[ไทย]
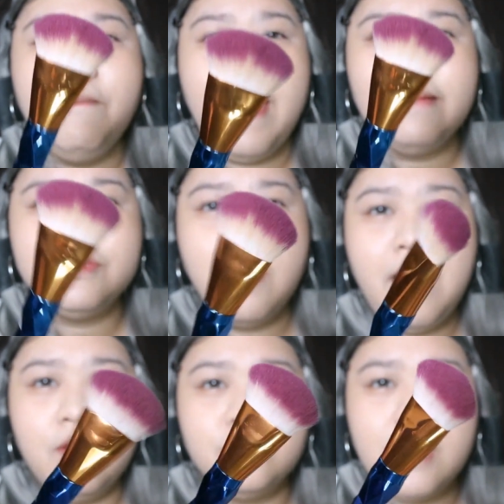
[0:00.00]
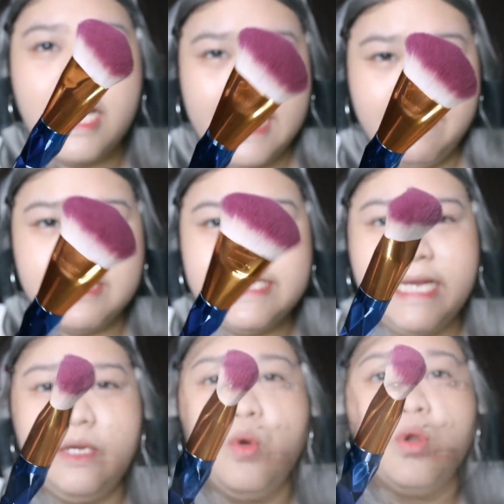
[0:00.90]
ปามชอบเอาอันนี้มาใช้
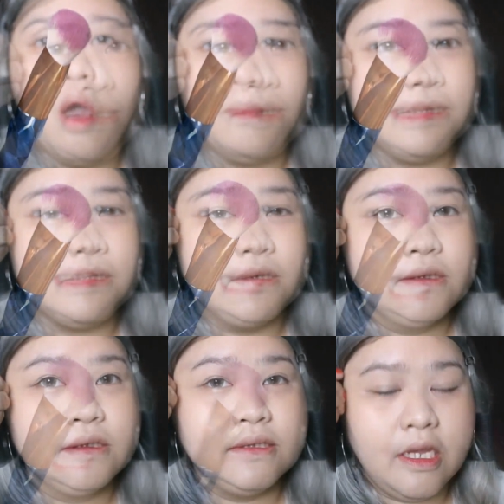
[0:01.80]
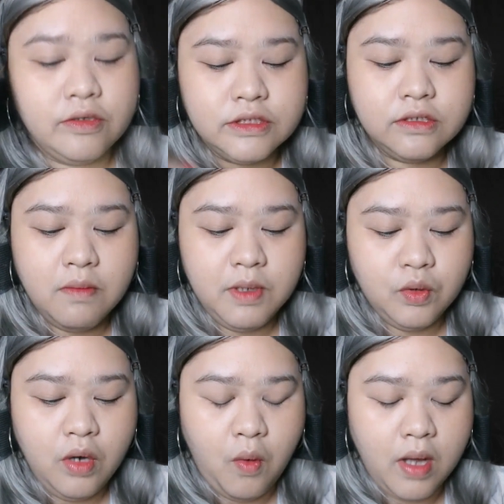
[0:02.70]
ลงรองพื้นนะคะแต่จริงๆก็ไม่
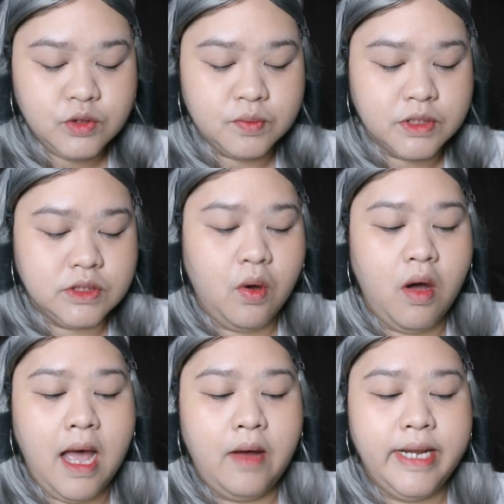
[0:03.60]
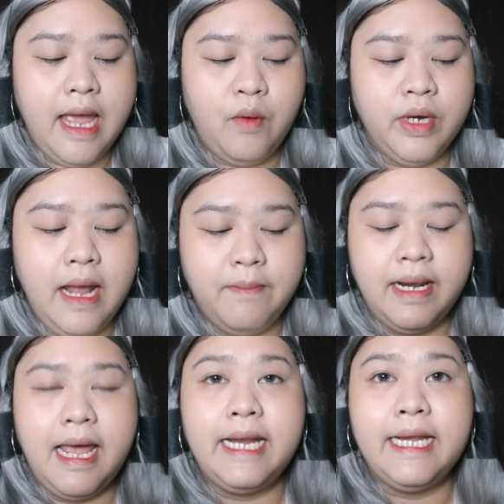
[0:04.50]
รู้หรอกว่าจุดประสงค์ของเขาเนี่ยเอาไว้ทำ
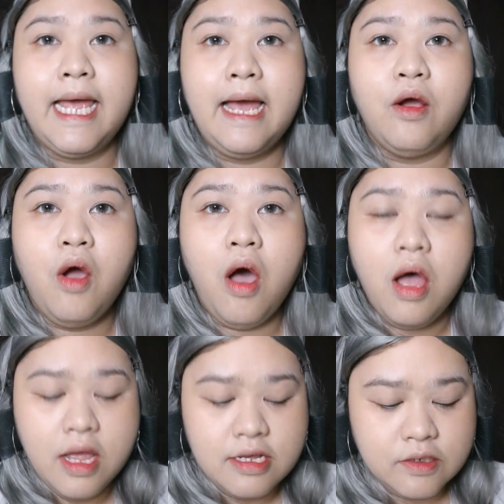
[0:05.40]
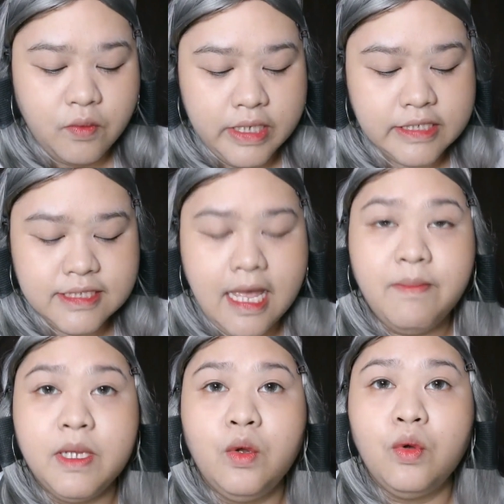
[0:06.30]
อะไรนะคะก็วันนี้จะเอา
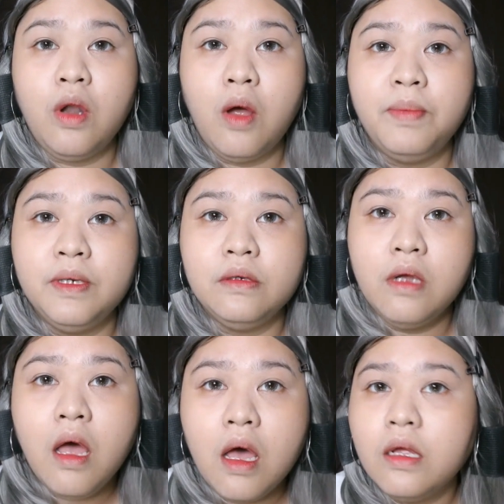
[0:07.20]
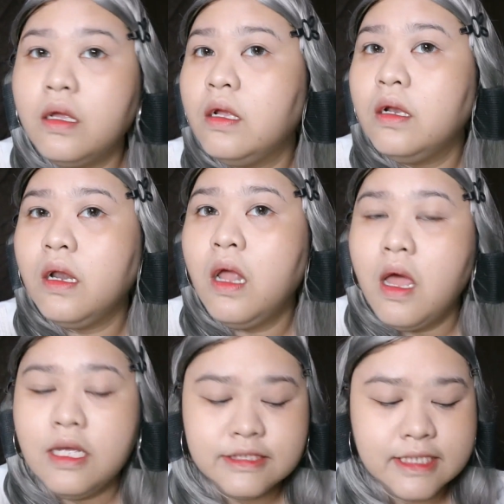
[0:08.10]
มาลงรองพื้นก็
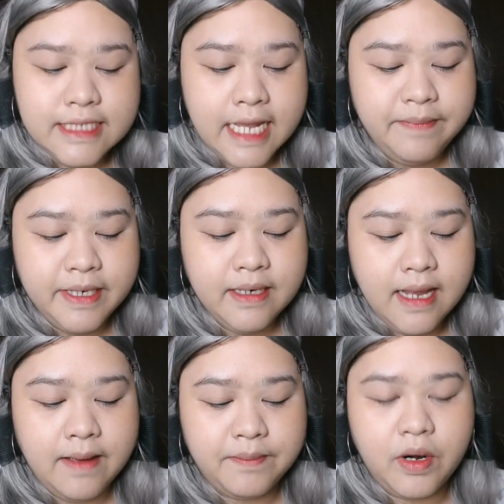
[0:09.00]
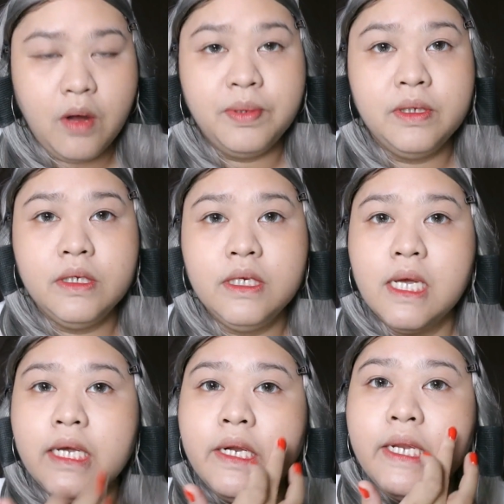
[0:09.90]
จะใช้เป็นกับรองพื้น
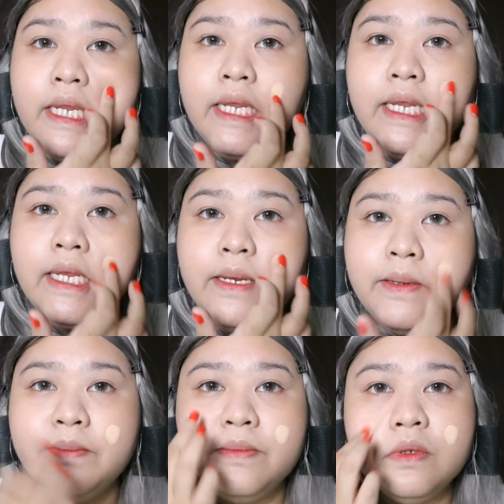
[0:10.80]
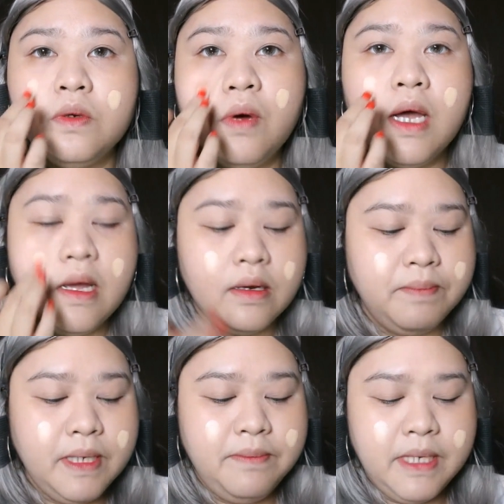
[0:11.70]
เนื้อครีมหรือว่า
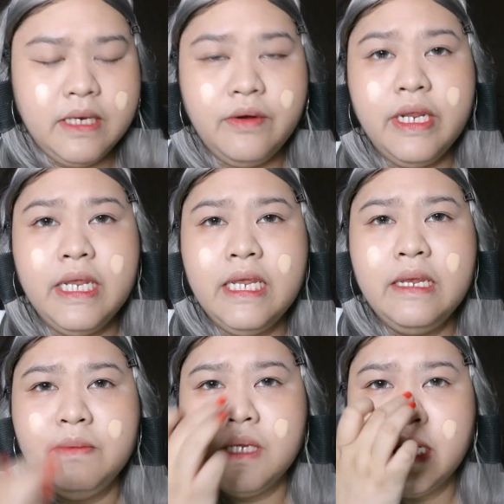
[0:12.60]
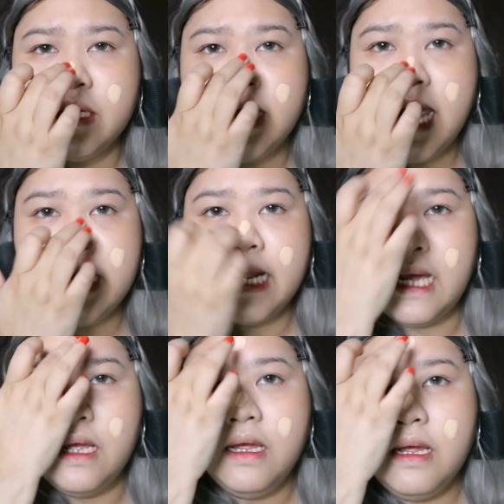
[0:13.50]
BB ครีมหรืออะไรก็ได้นะ
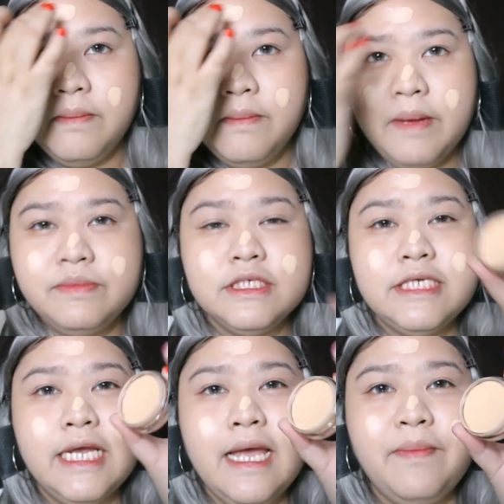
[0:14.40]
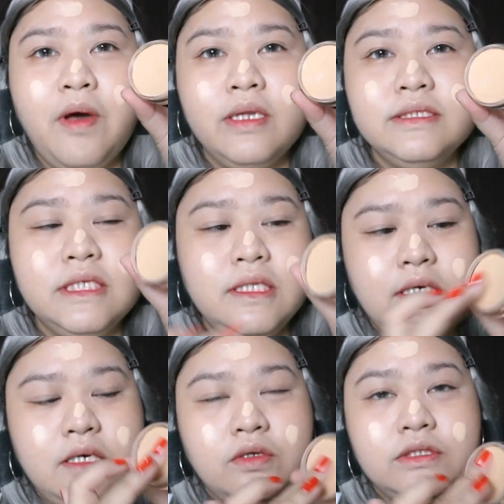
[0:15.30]
คะปามจะใช้กับคอนซีลเล
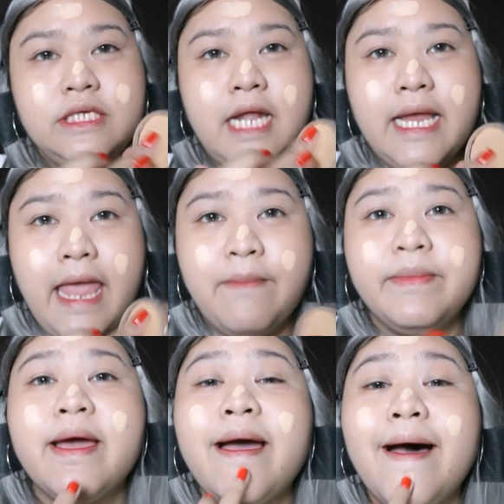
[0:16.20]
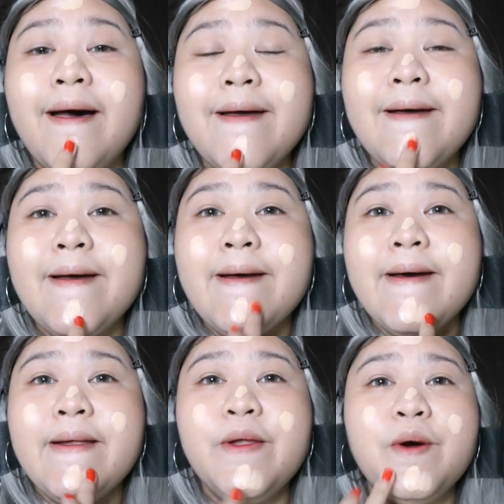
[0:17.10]
อร์ของจีน่าแกมนะคะ
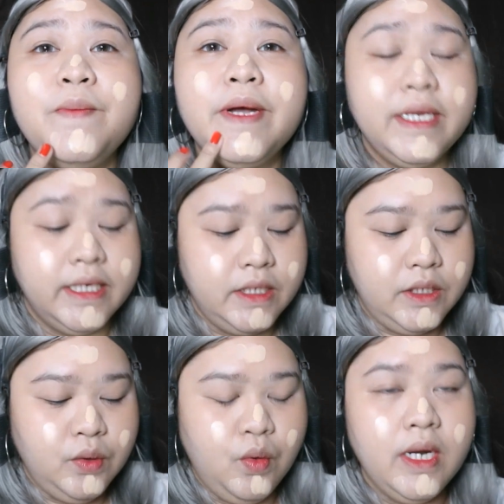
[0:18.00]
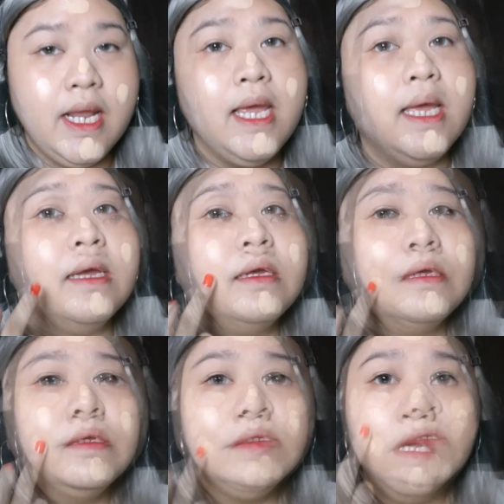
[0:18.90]
ลงไปทั่วหน้า
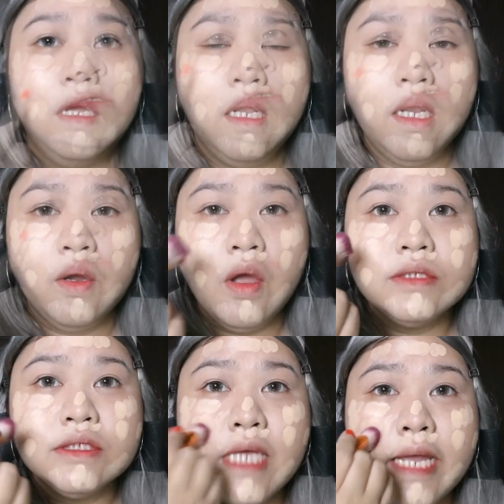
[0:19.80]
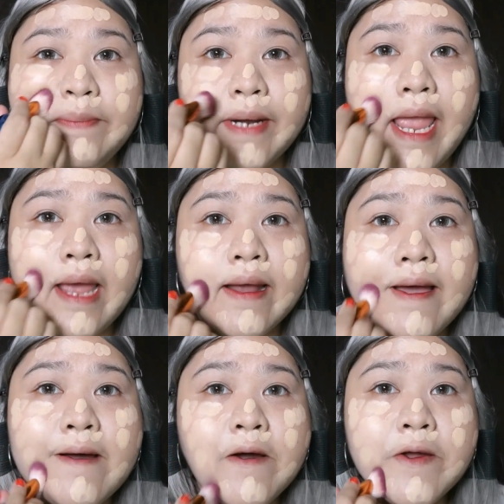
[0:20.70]
แล้วก็จะใช้แปรง
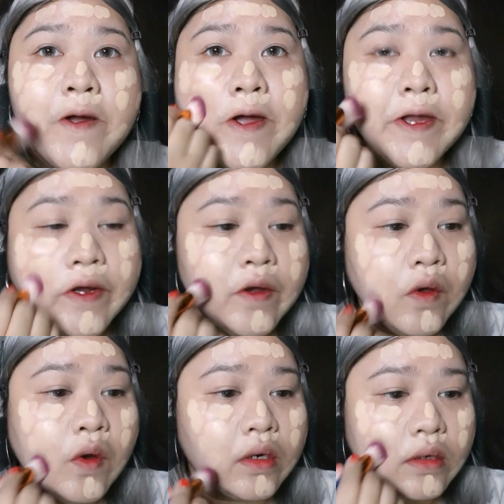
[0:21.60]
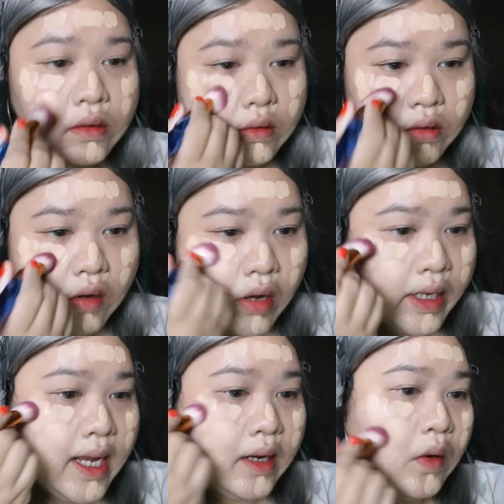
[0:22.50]
นะคะค่อยๆกดก่อน
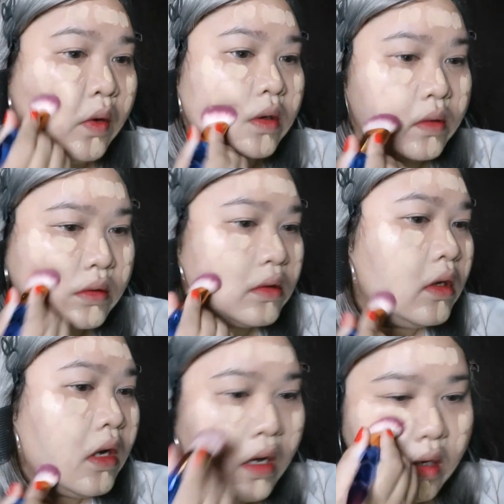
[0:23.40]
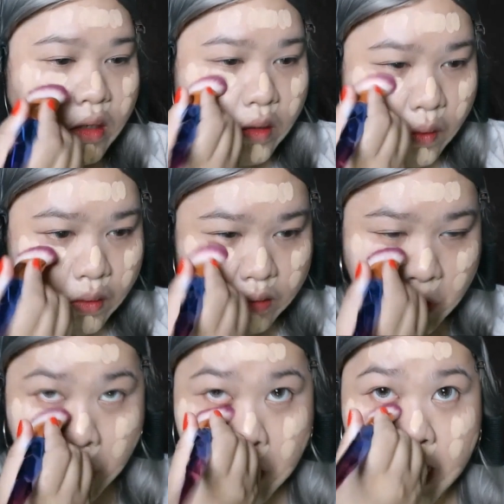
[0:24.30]
นะคะกดลง
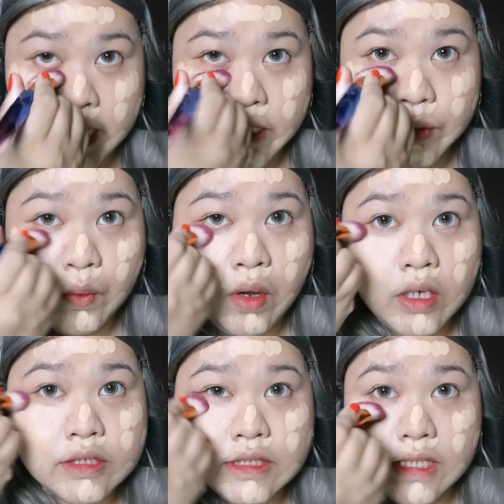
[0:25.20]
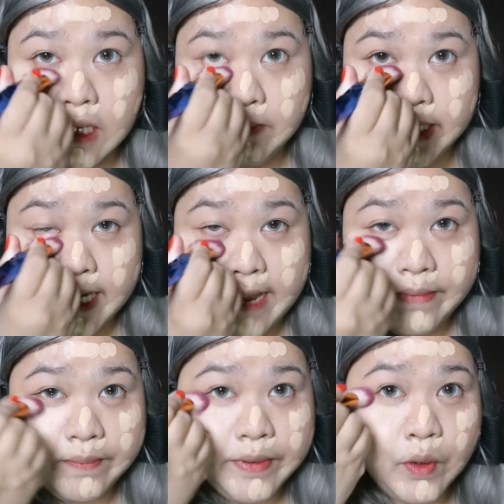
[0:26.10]
ให้ตัวคอนซีลเลอร์มันแนบ
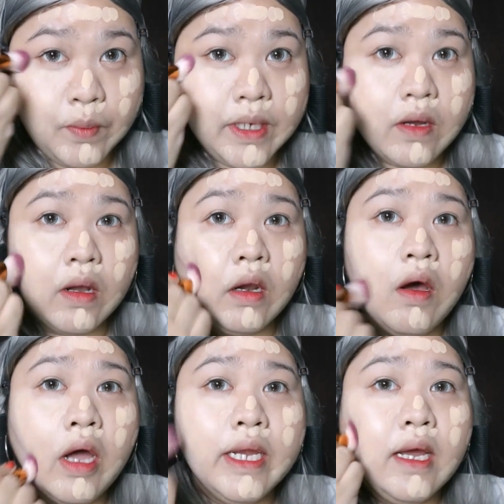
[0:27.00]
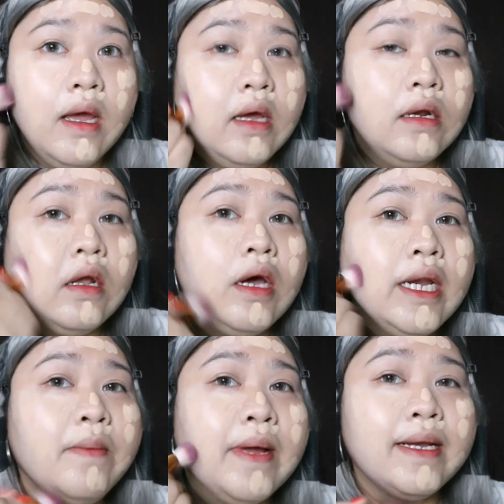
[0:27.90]
กับผิวไปก่อนแล้วค่อย
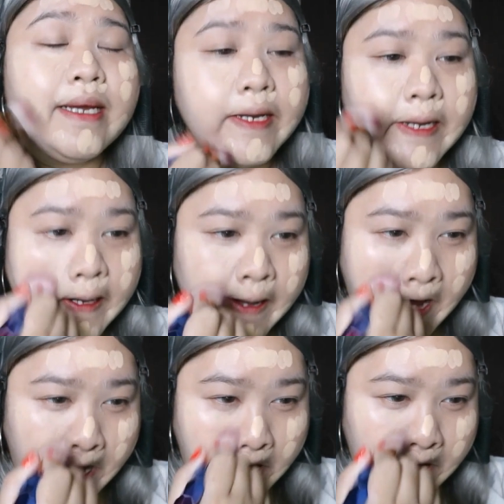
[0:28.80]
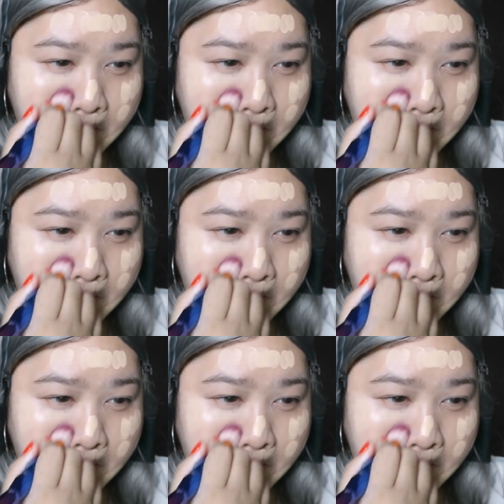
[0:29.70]
ทำการเกลี่ยนะคะ